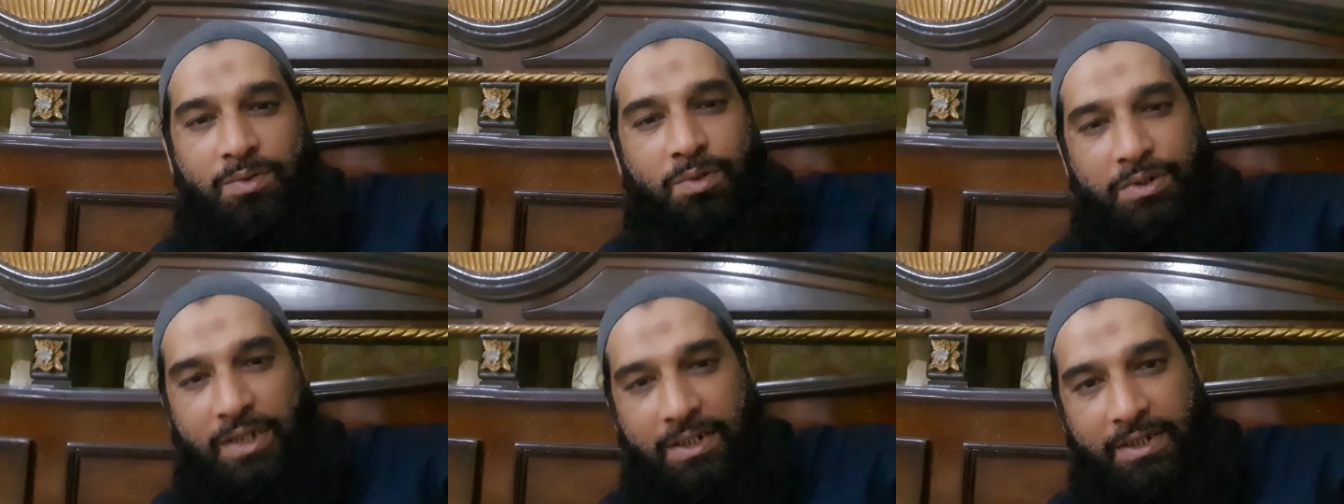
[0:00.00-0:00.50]

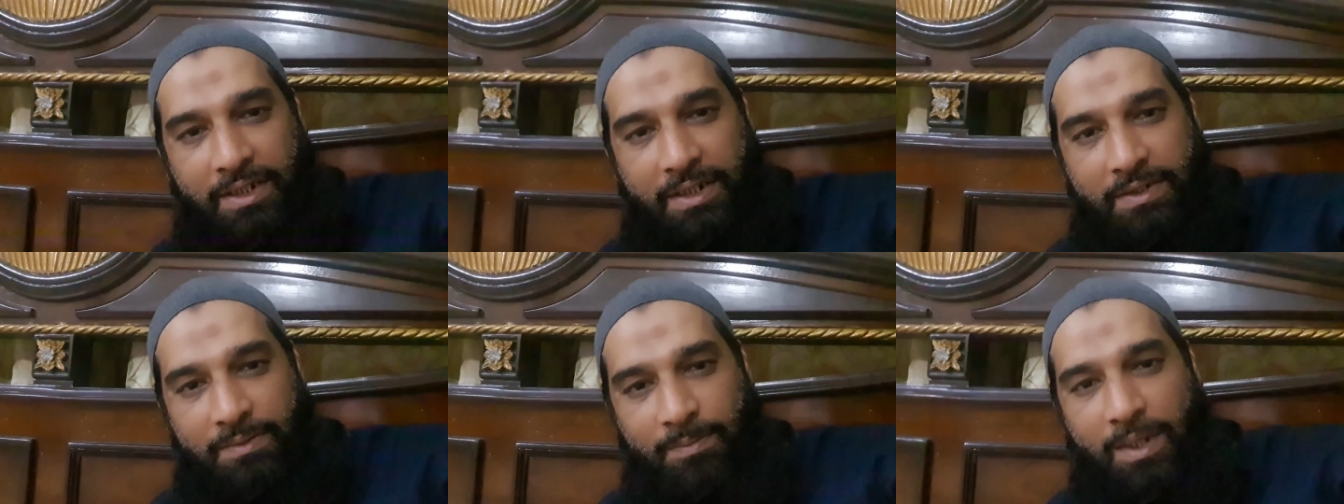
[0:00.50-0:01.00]
हो जाते
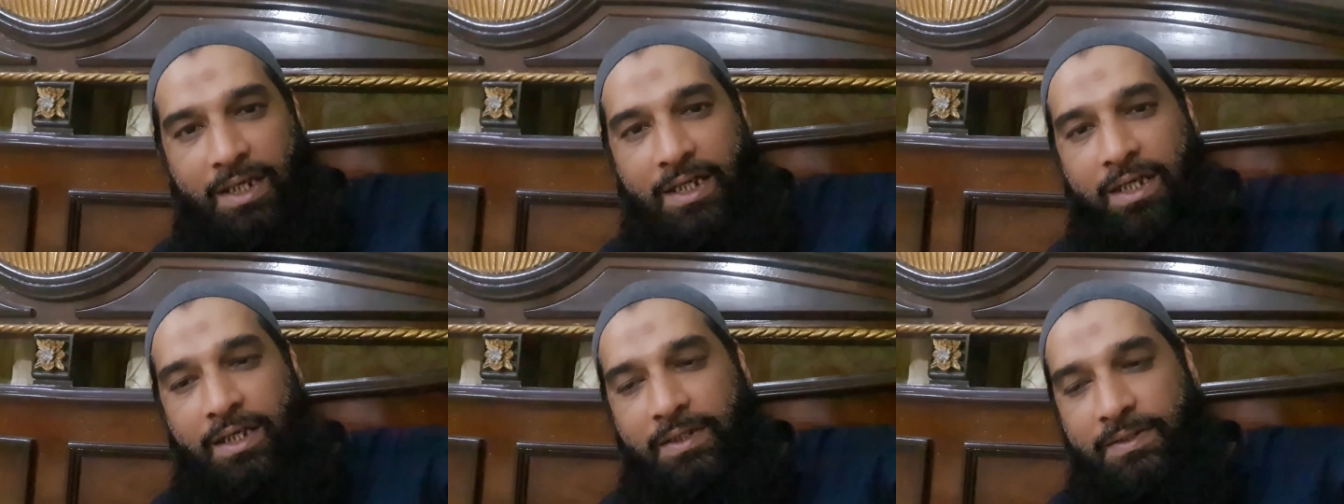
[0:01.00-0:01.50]
हैं
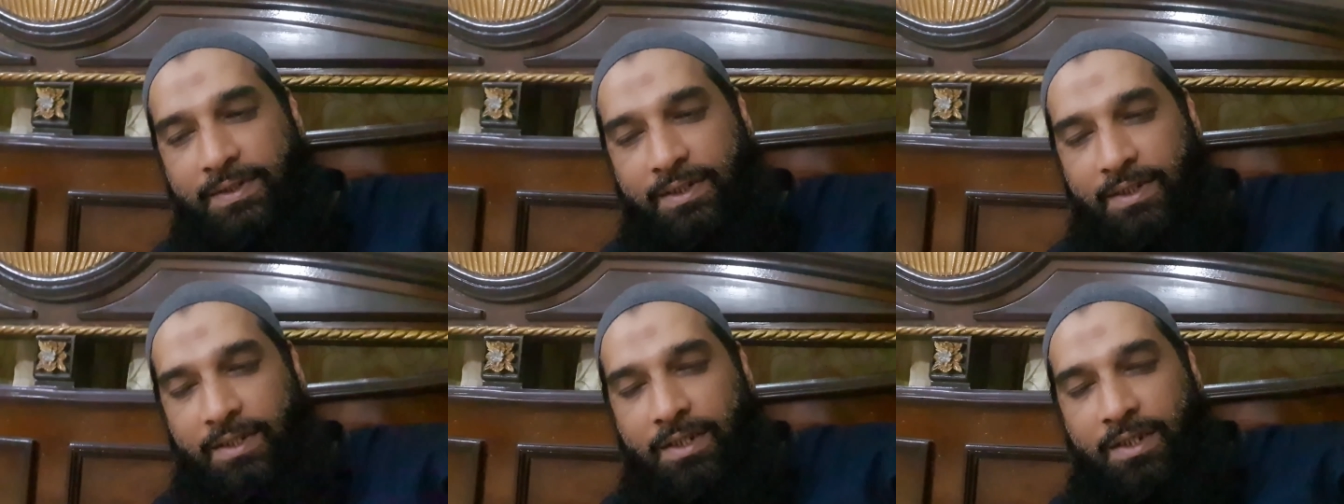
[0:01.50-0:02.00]

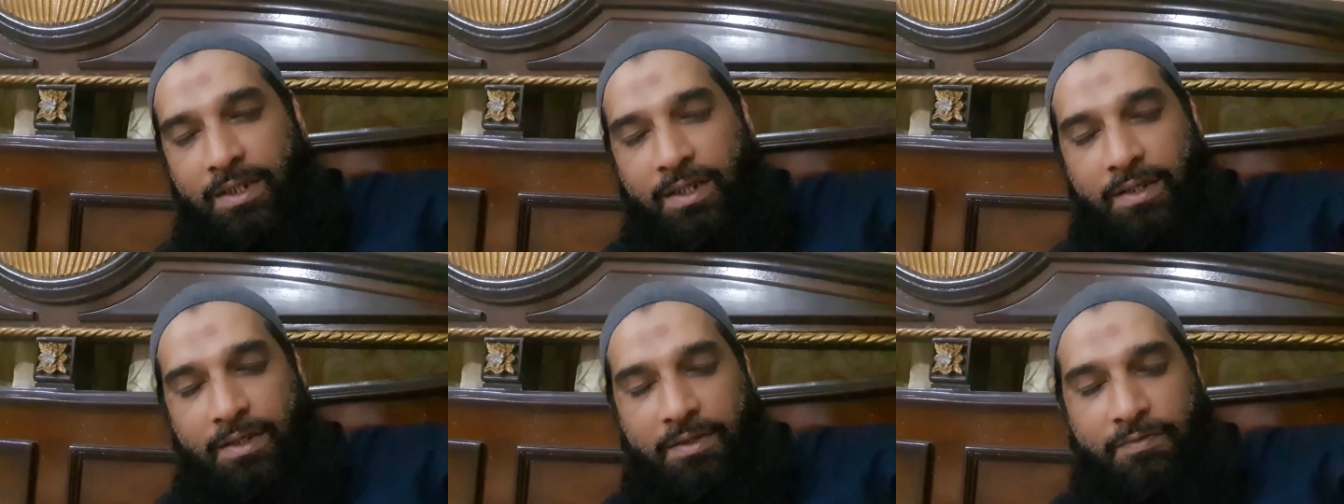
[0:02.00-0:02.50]

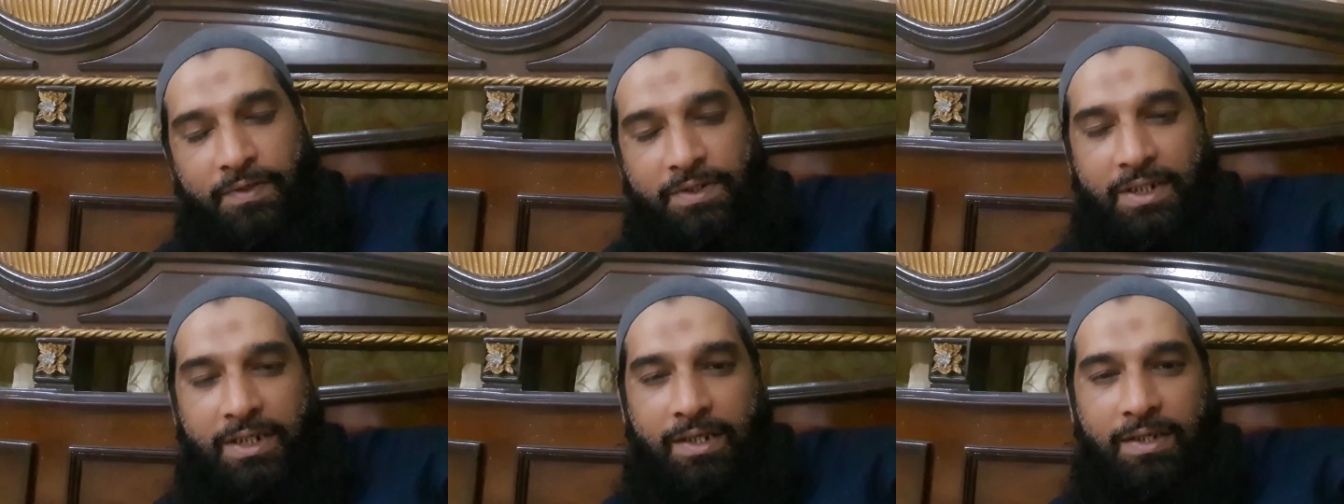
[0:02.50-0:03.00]
बहरहाल
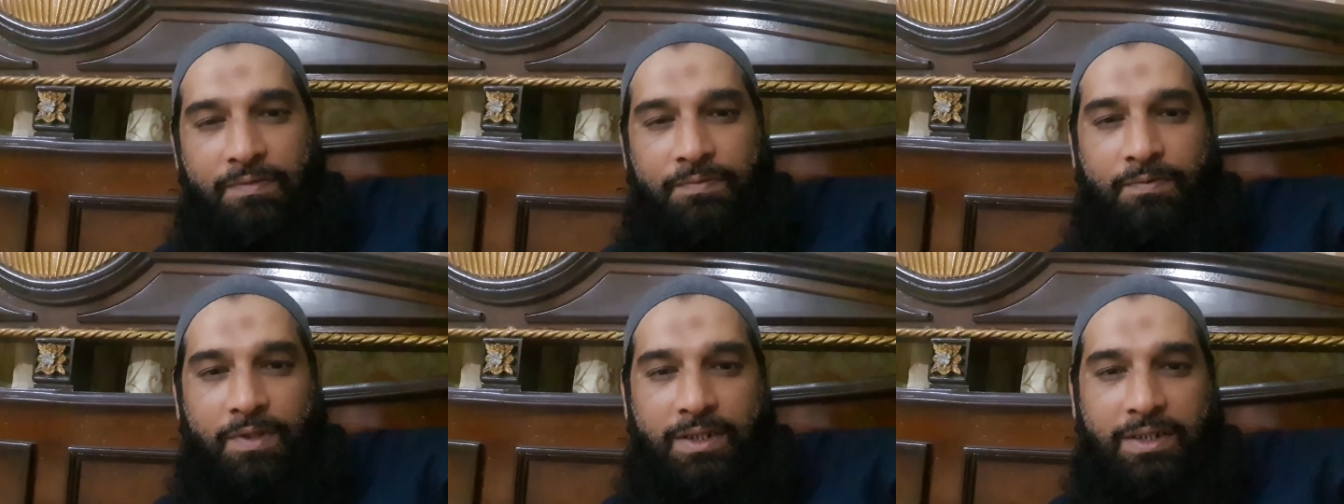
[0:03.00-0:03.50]
फजर का
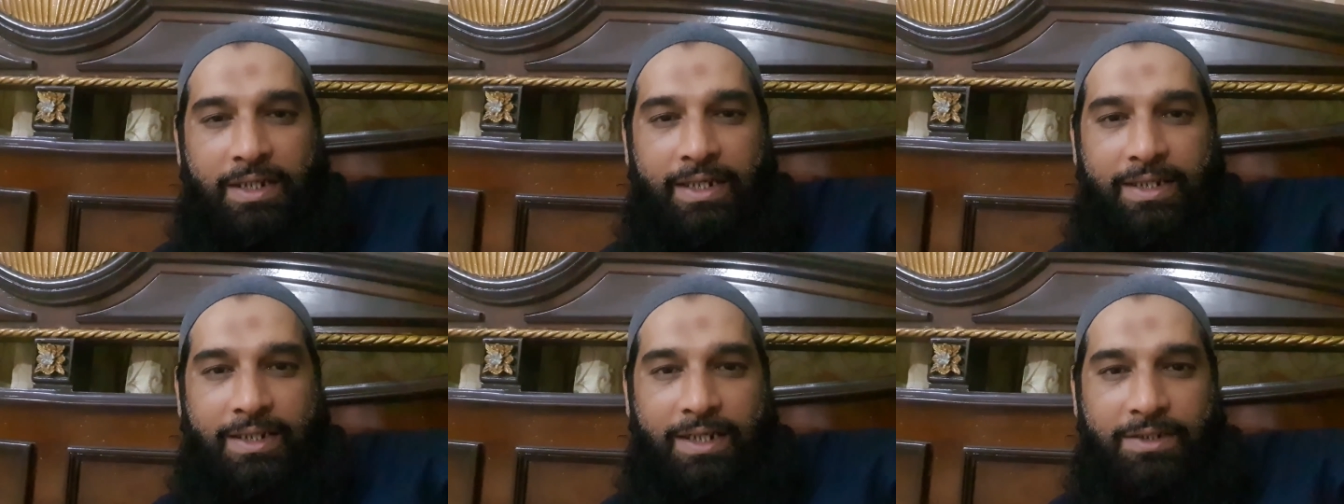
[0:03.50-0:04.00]
वक्त
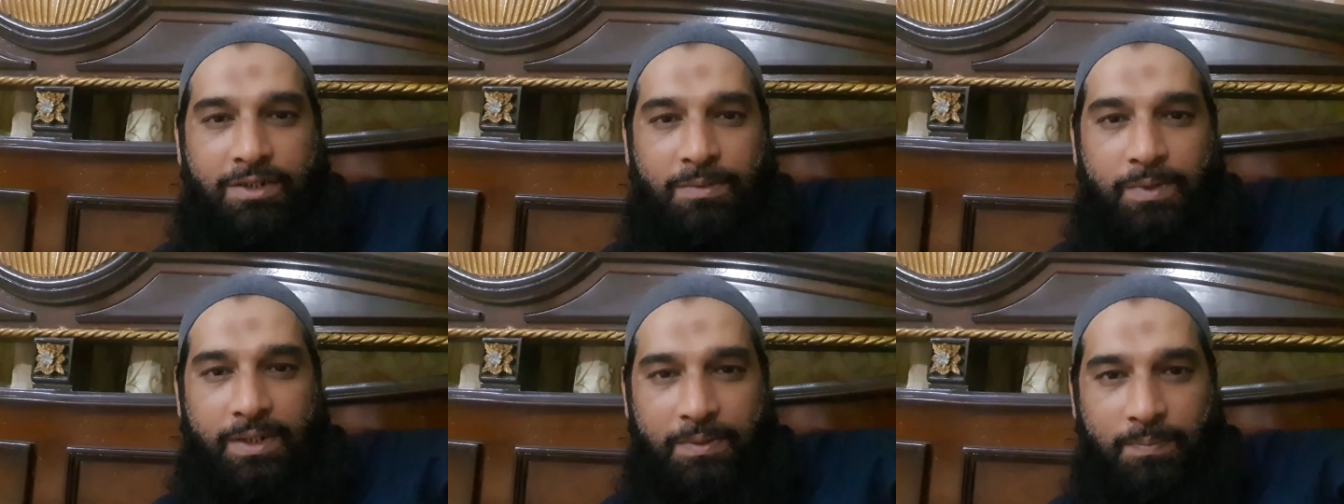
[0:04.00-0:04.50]
है कराची
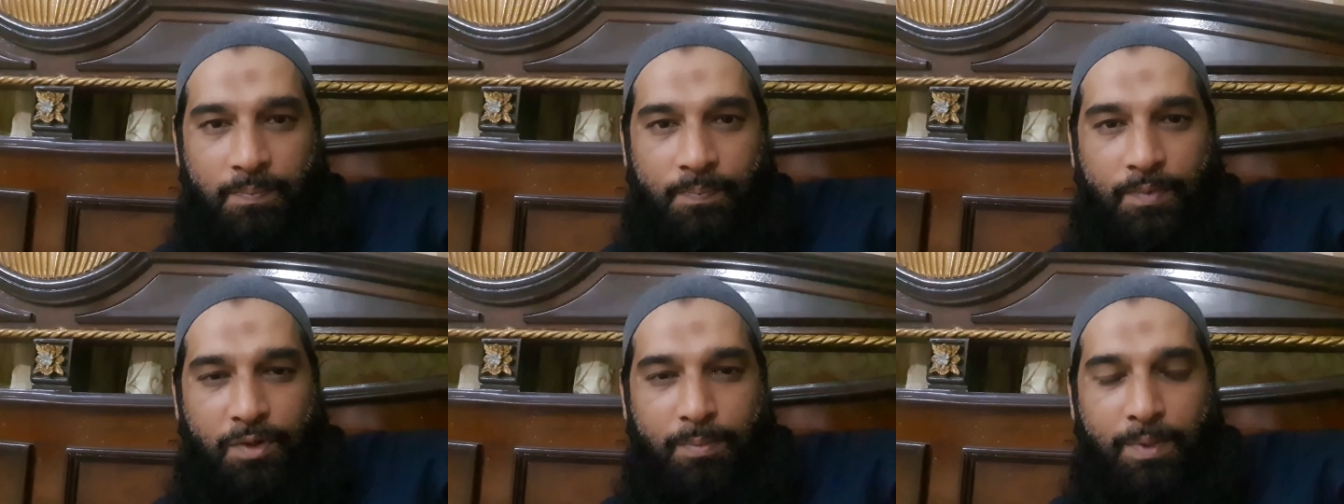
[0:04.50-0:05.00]
में
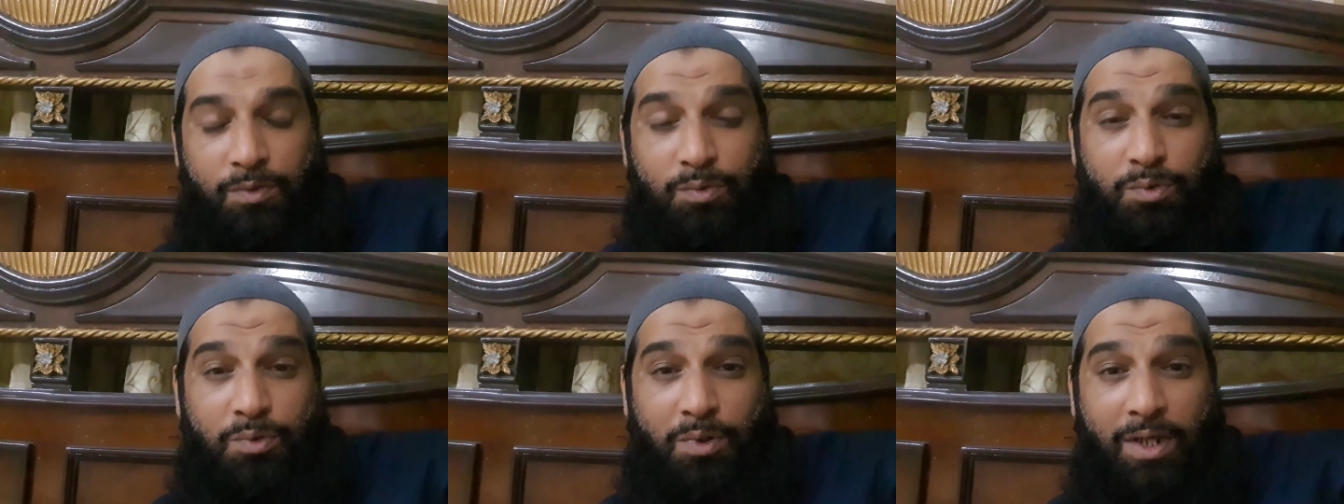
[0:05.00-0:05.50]
और
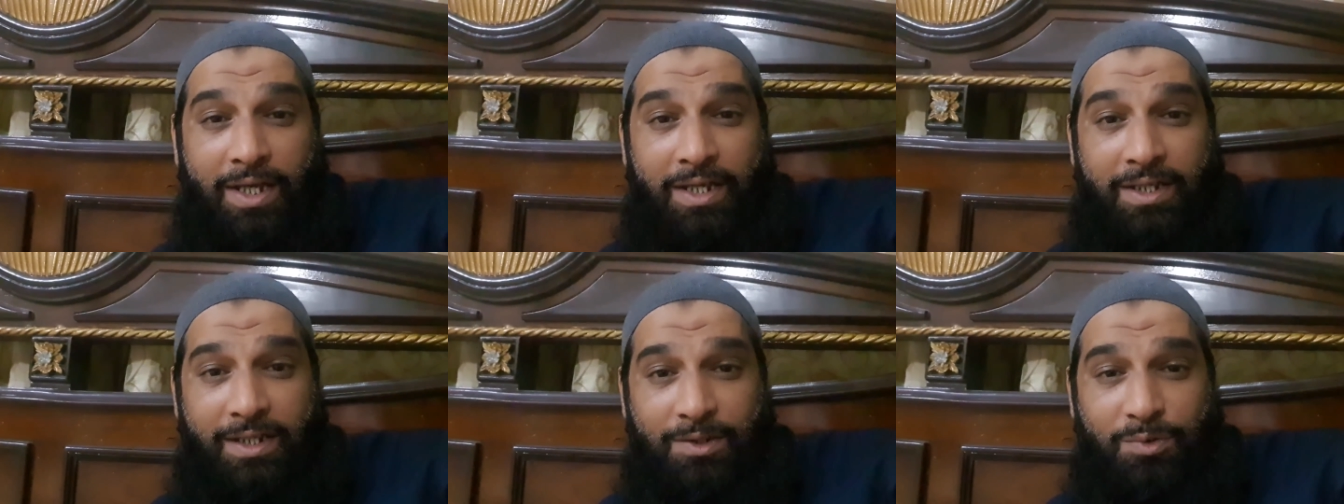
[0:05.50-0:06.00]
महसूस हो रहा
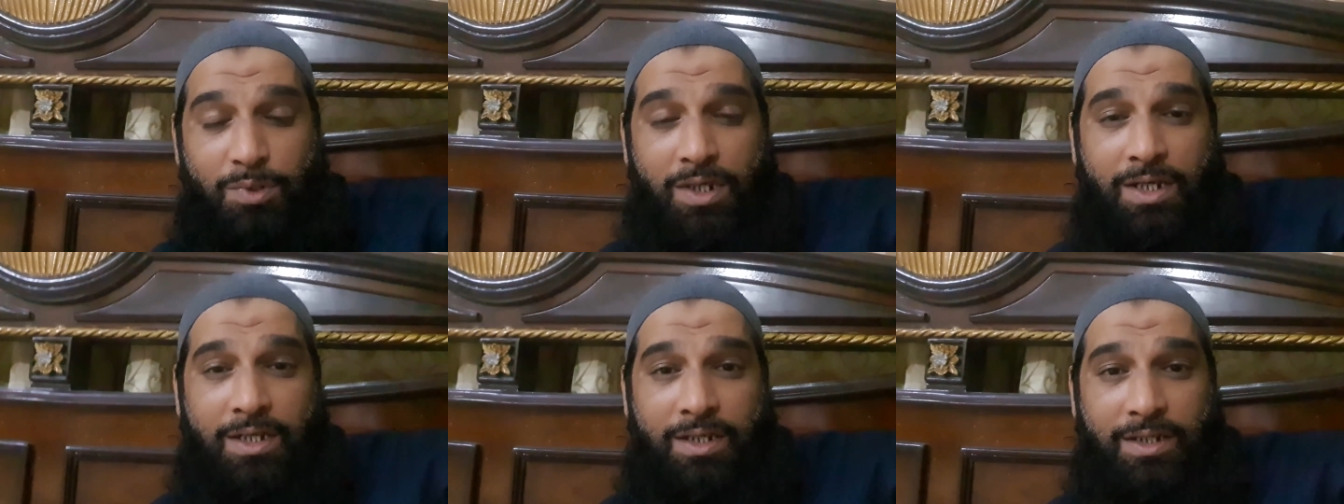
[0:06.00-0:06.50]
है कि दुआ